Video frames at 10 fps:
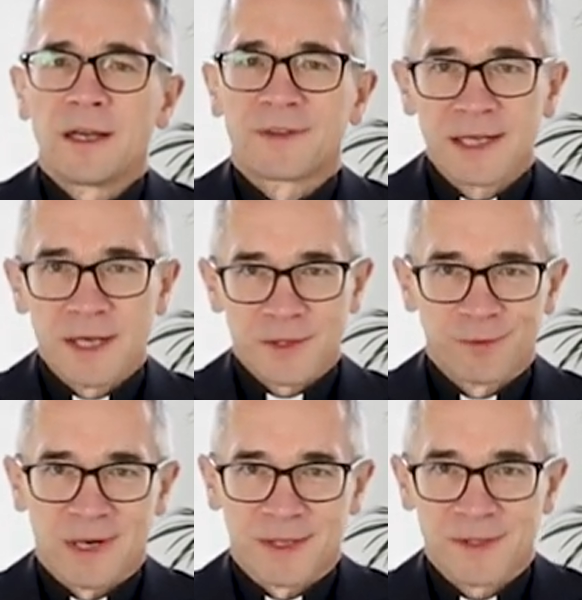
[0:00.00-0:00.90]
W takiej
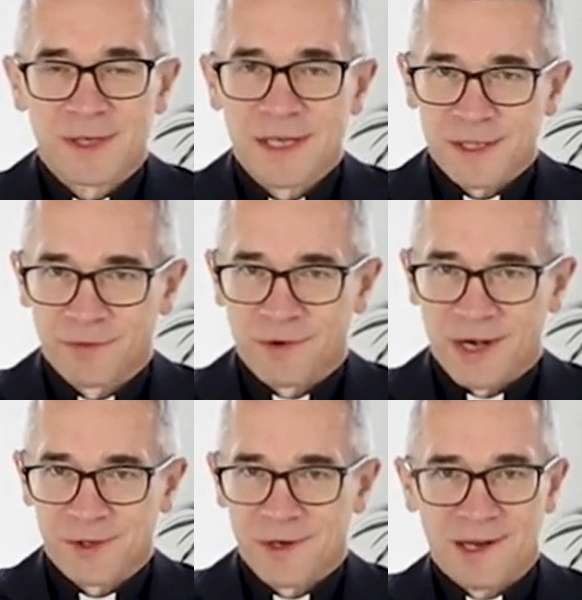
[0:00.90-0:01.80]
sytuacji jest
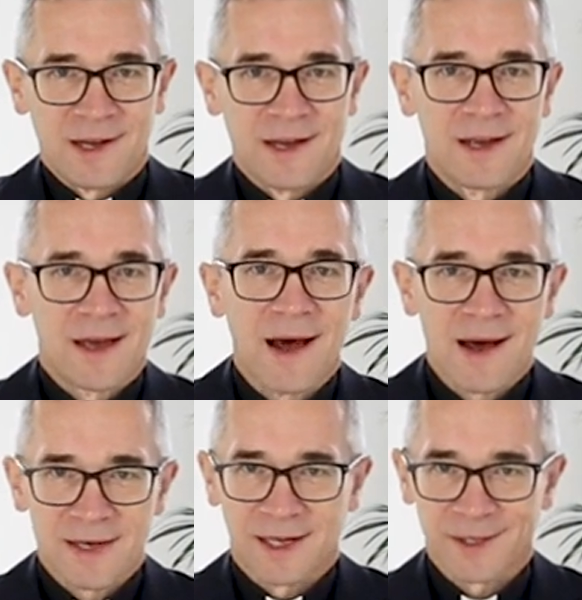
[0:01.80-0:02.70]
właśnie
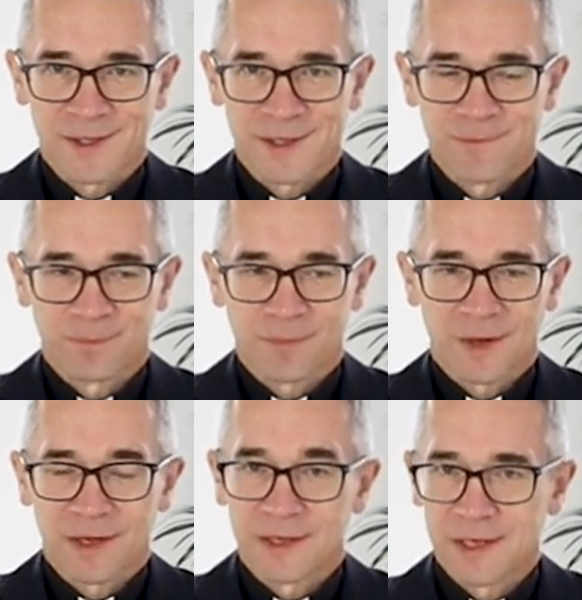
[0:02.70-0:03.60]
Achaz.
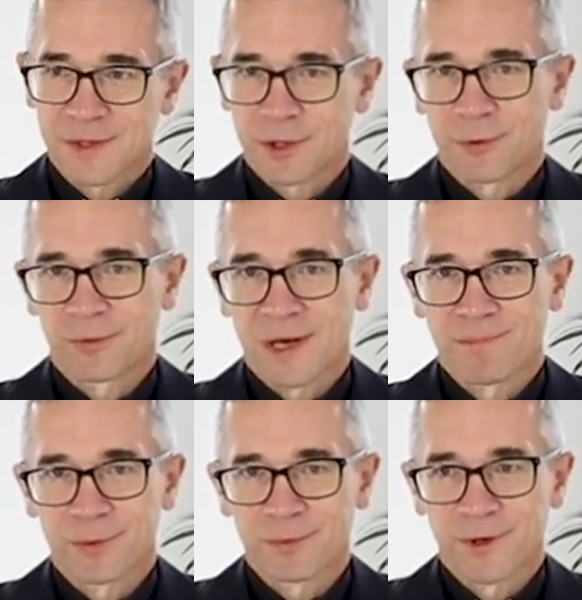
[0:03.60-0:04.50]
Jest królem
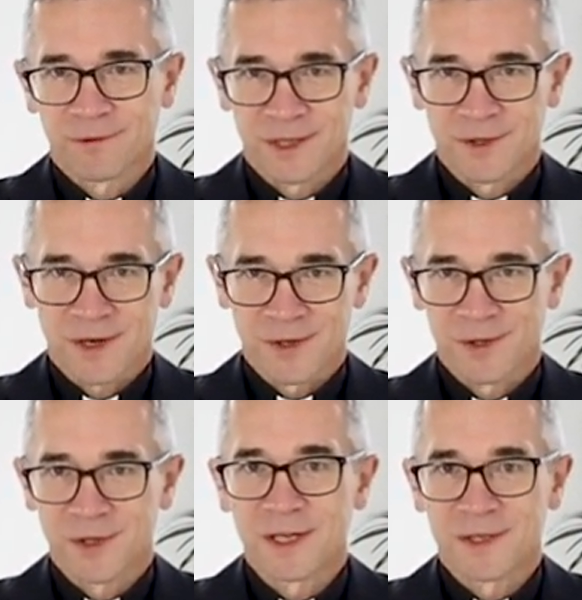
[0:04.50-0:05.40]
południowej
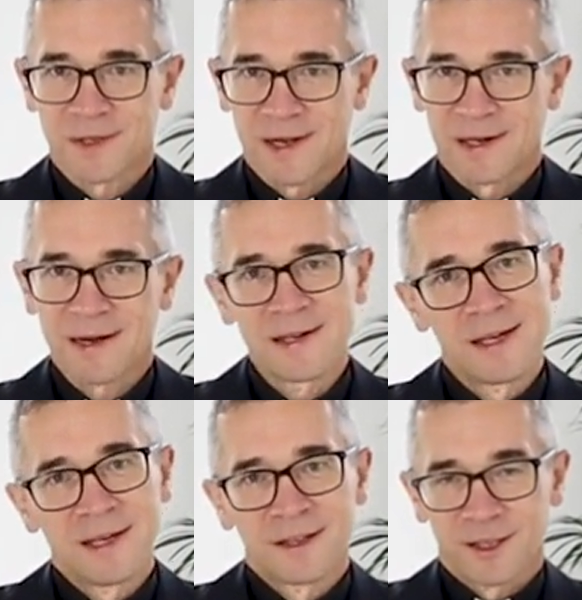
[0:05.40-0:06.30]
części Izraela,
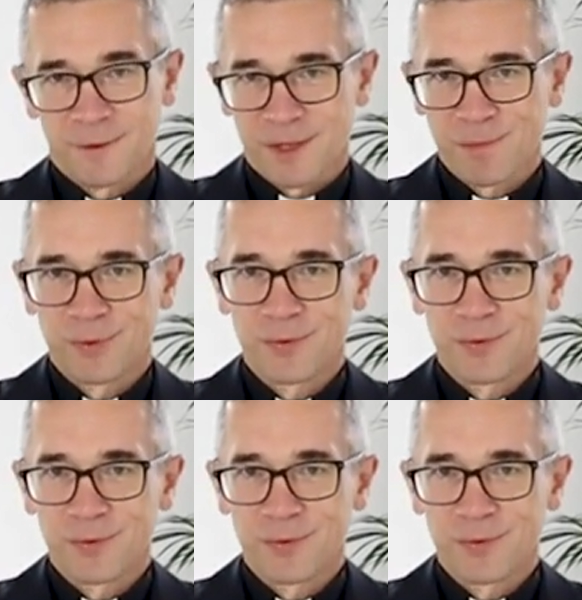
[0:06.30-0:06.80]
natomiast